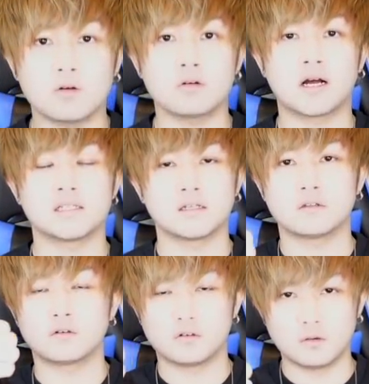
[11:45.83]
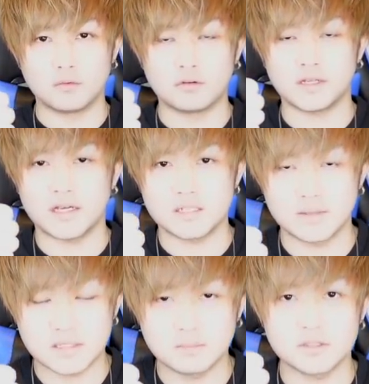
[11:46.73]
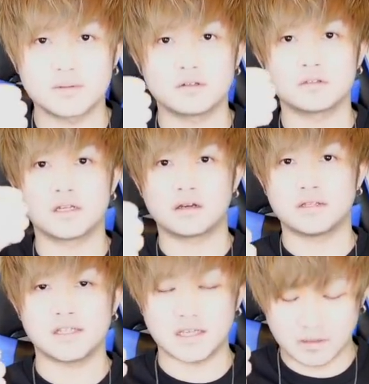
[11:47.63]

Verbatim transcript: 評価、チャンネル登録の方もお願いします。モチベーションつながるのでぜひ